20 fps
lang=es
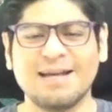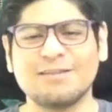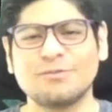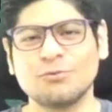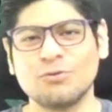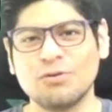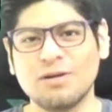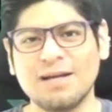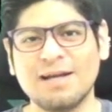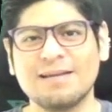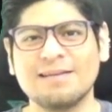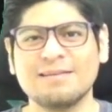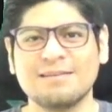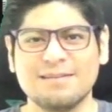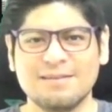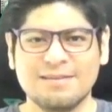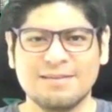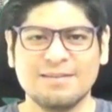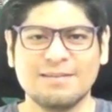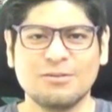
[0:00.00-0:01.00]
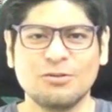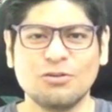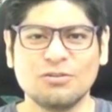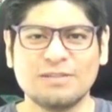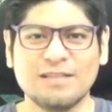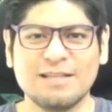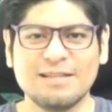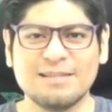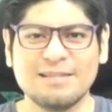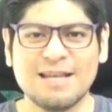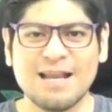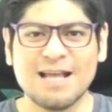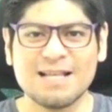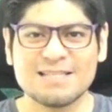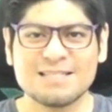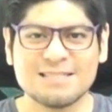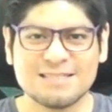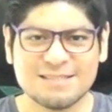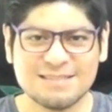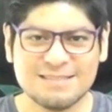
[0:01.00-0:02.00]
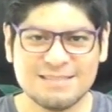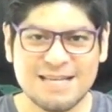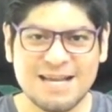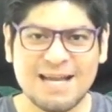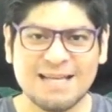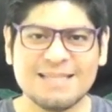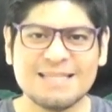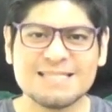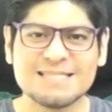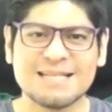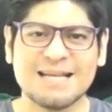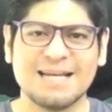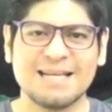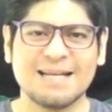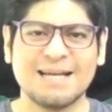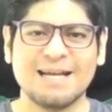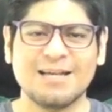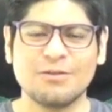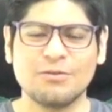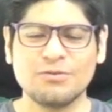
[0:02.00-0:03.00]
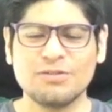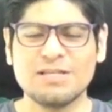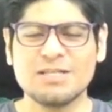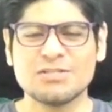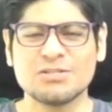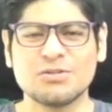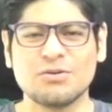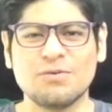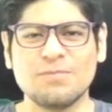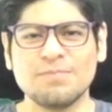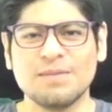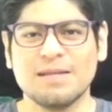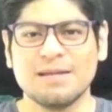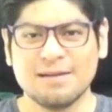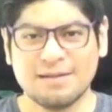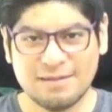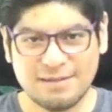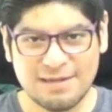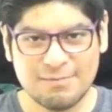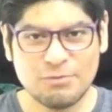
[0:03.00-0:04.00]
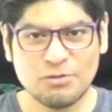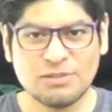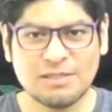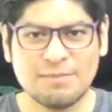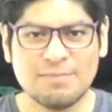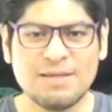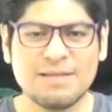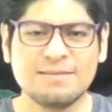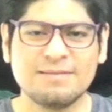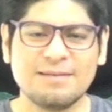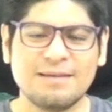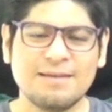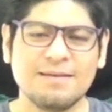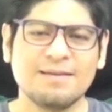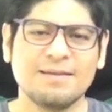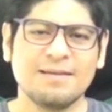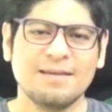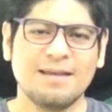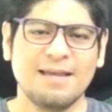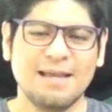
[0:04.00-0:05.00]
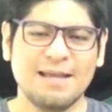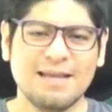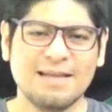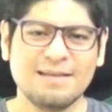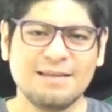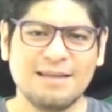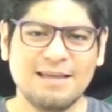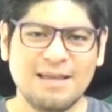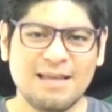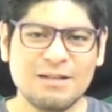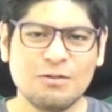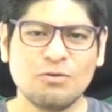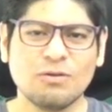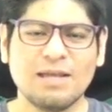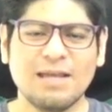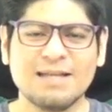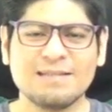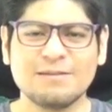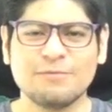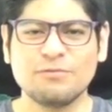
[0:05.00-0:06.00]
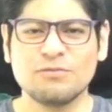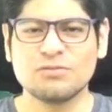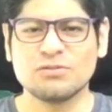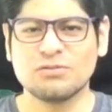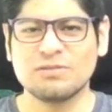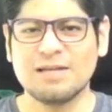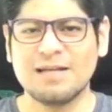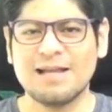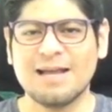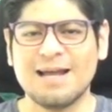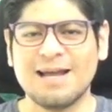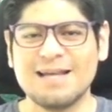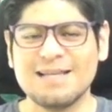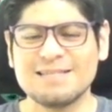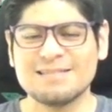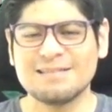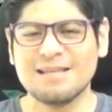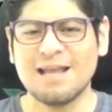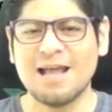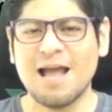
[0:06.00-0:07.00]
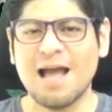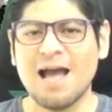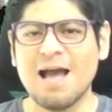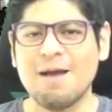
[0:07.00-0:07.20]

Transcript: a tu hogar lo tendrás ya descargado. Y eso remotamente e, es lo que hace funcionar a este